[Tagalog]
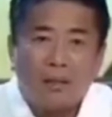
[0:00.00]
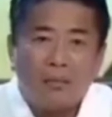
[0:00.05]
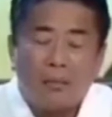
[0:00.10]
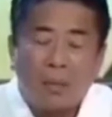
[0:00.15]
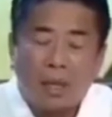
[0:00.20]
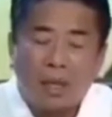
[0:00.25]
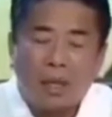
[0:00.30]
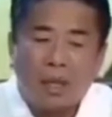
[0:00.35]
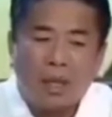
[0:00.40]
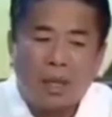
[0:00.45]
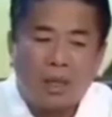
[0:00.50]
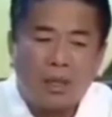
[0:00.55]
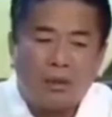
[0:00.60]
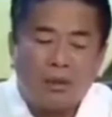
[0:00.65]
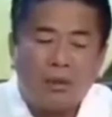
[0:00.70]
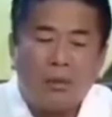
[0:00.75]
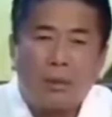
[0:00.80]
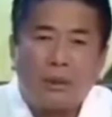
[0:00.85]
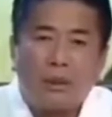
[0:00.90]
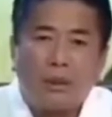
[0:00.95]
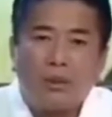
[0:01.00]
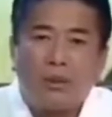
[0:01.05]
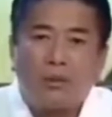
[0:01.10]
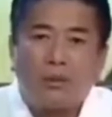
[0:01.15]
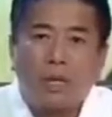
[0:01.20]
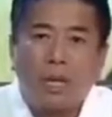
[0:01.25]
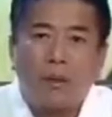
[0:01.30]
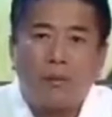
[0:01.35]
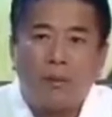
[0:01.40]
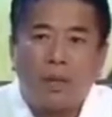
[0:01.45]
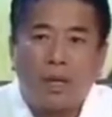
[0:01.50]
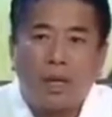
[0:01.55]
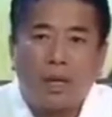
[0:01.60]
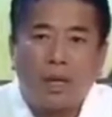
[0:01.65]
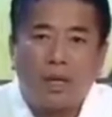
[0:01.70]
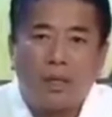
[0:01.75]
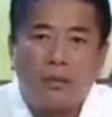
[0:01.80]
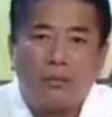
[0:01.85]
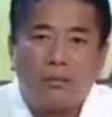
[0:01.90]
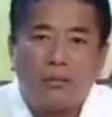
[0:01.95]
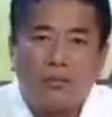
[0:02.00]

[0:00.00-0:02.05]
Baka dumating yung time na